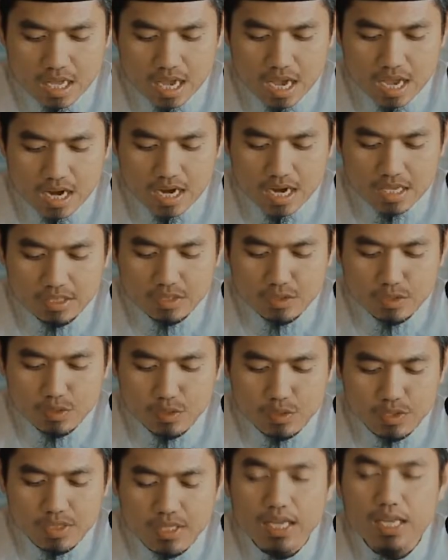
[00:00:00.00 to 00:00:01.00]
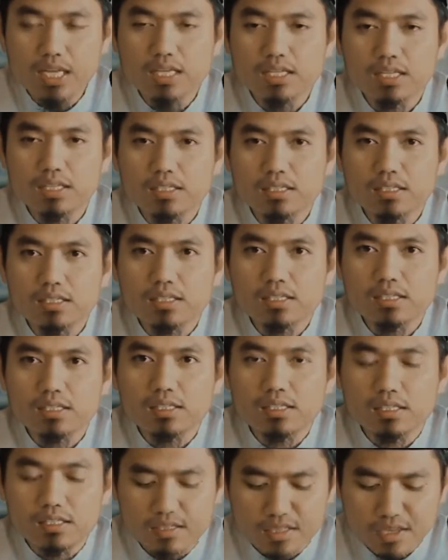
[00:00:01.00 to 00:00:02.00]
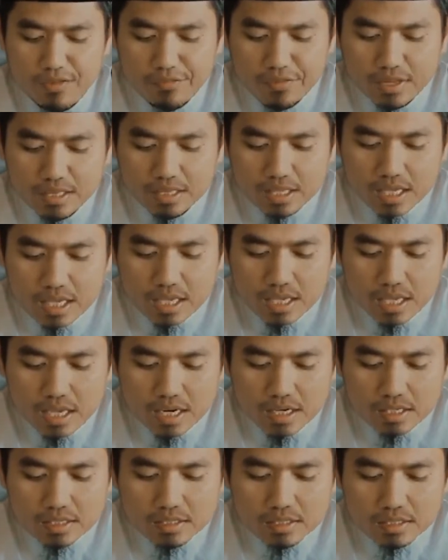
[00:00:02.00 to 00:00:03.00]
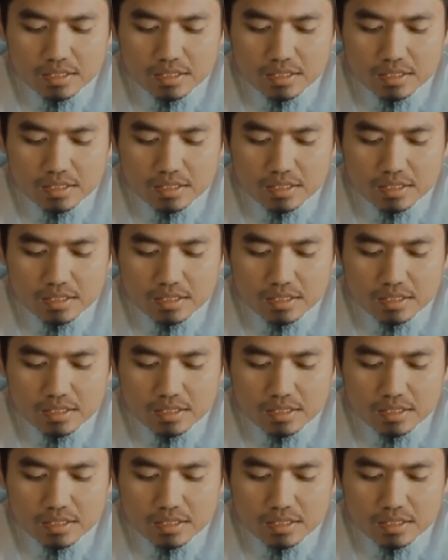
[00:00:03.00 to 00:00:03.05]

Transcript: karena sesungguhnya sifat kikir